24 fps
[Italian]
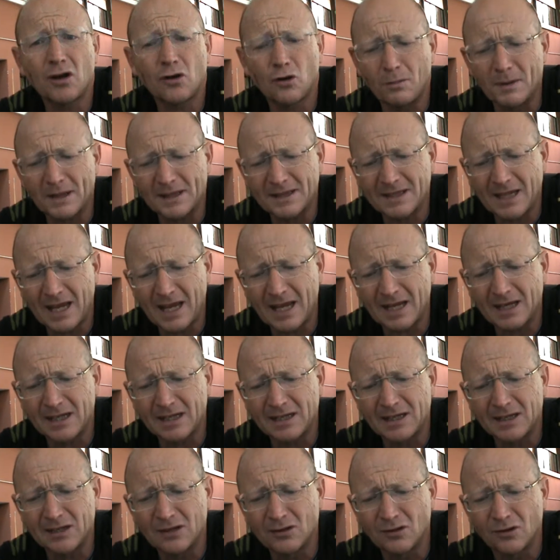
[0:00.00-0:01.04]
come
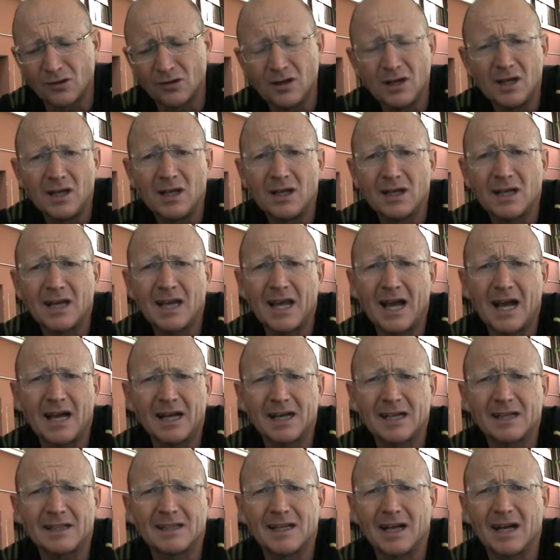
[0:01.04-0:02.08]
tecnico che
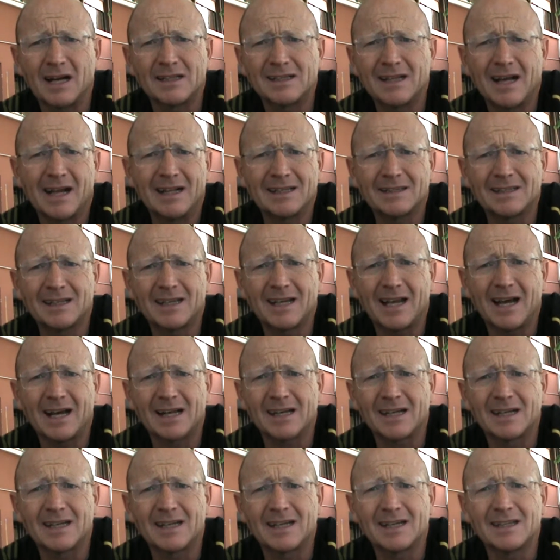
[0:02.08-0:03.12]
anche da, da alte
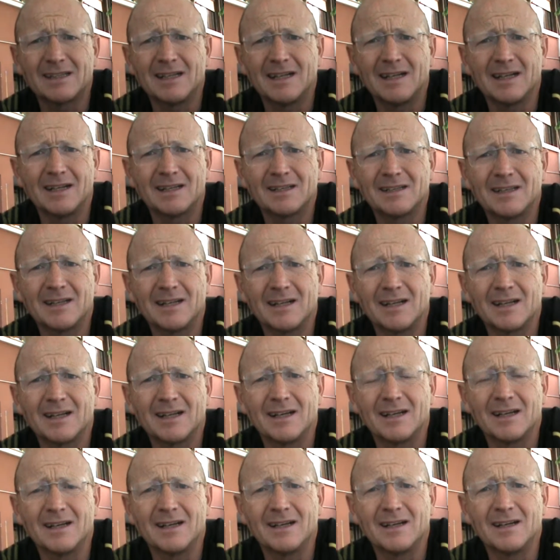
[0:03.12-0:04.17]
cariche delle,
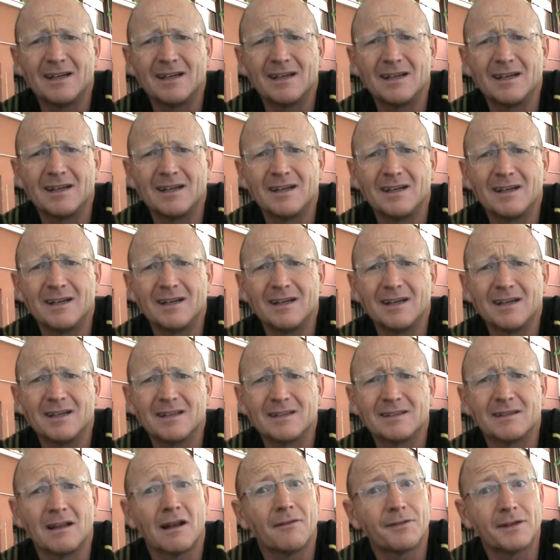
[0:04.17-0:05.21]
della,
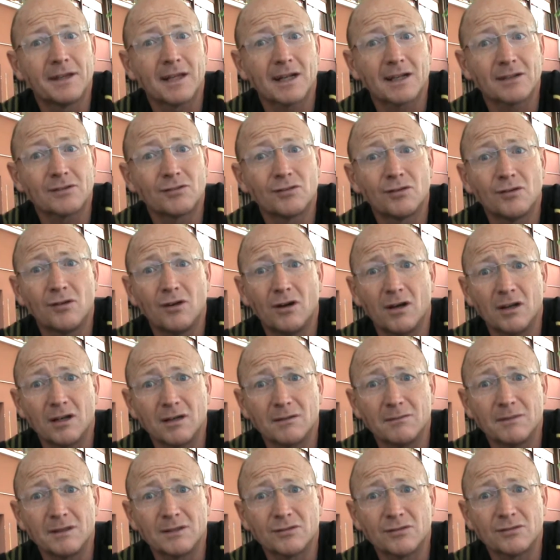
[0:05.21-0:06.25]
della, federazione,
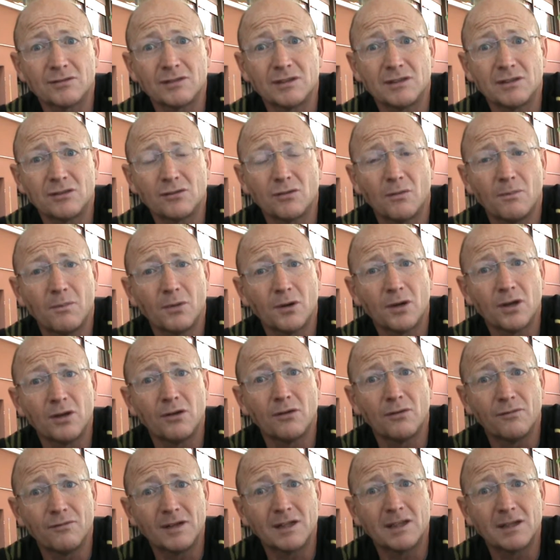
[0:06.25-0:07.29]
mi sono sentito un
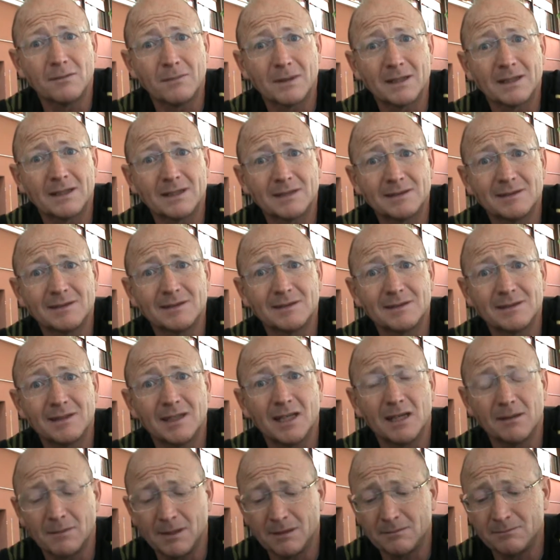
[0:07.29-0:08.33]
pochino vittima del
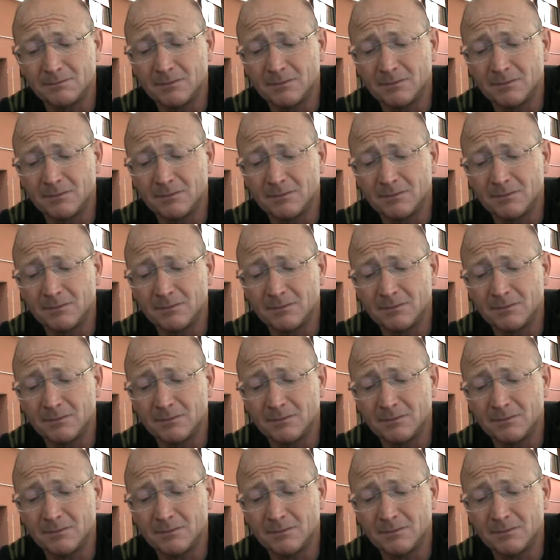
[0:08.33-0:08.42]
sistema.